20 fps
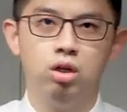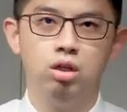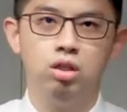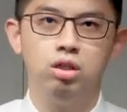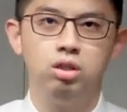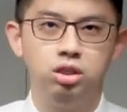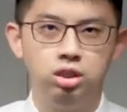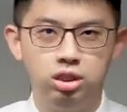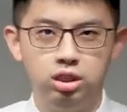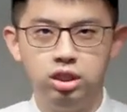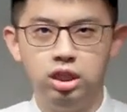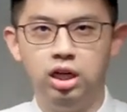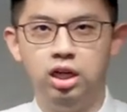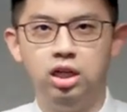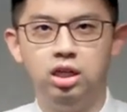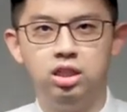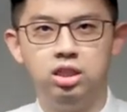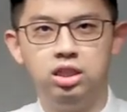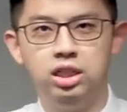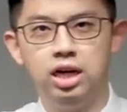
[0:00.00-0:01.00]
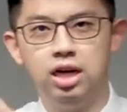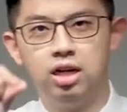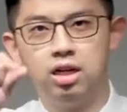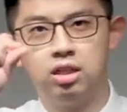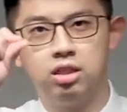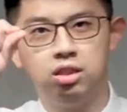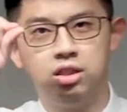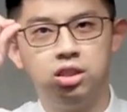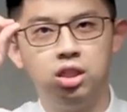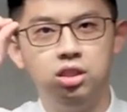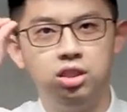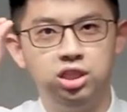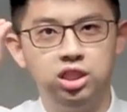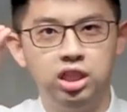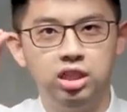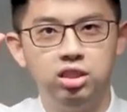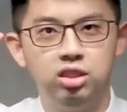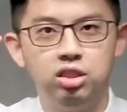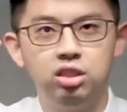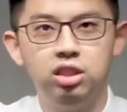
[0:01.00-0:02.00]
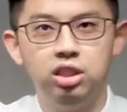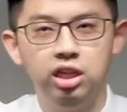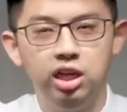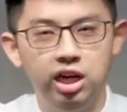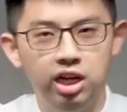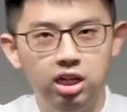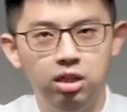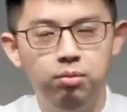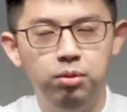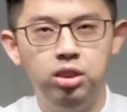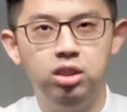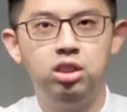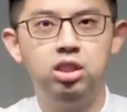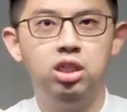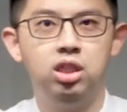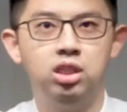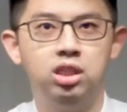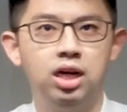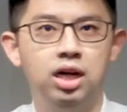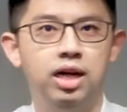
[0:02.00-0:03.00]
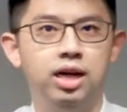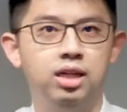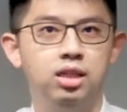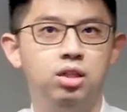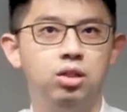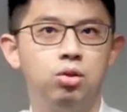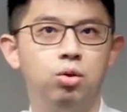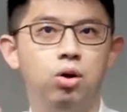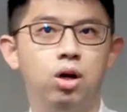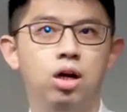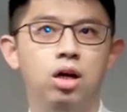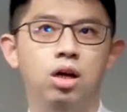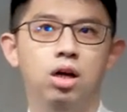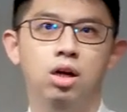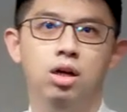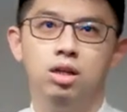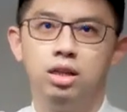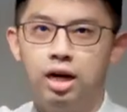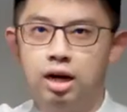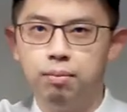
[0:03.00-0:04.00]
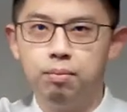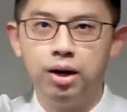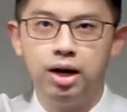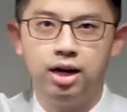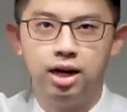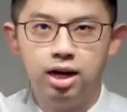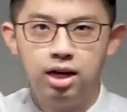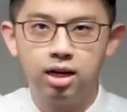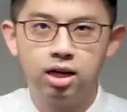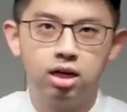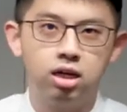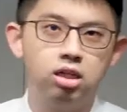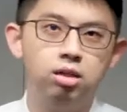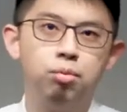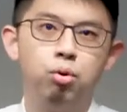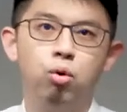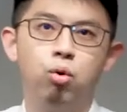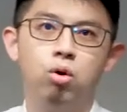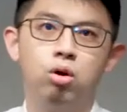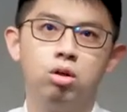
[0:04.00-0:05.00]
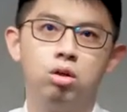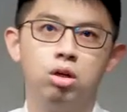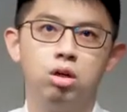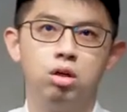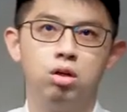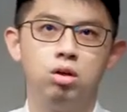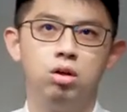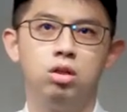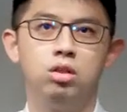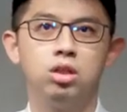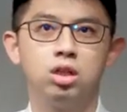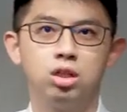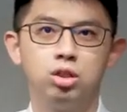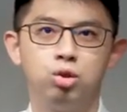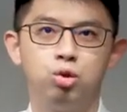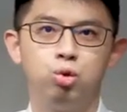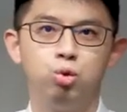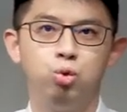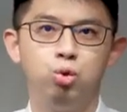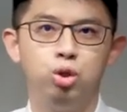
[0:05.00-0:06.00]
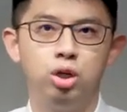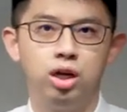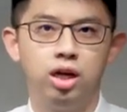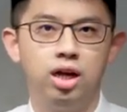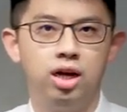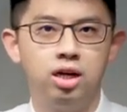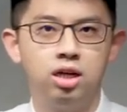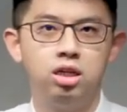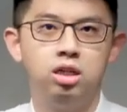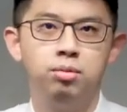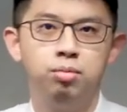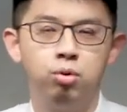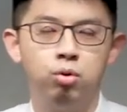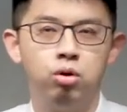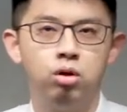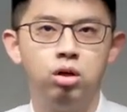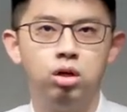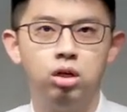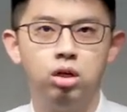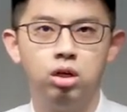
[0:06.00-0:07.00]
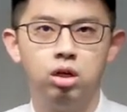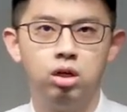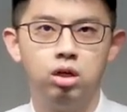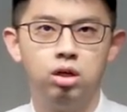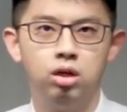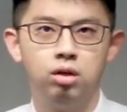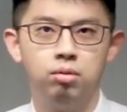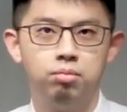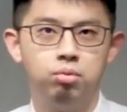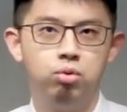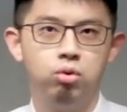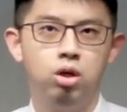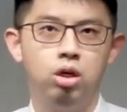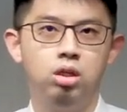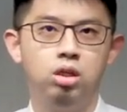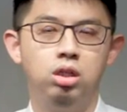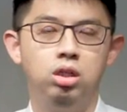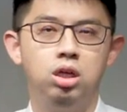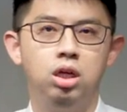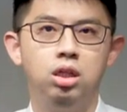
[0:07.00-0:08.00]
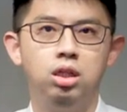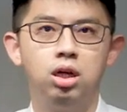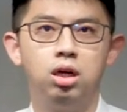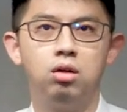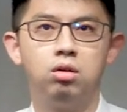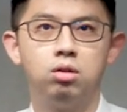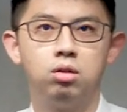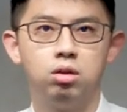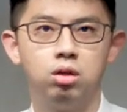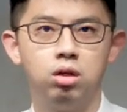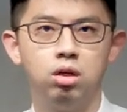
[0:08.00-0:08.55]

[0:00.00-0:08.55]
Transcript: 写下先先知耶利米写下来的话。他把它割破，哦，那个书卷给他割破，不愿意听了哦。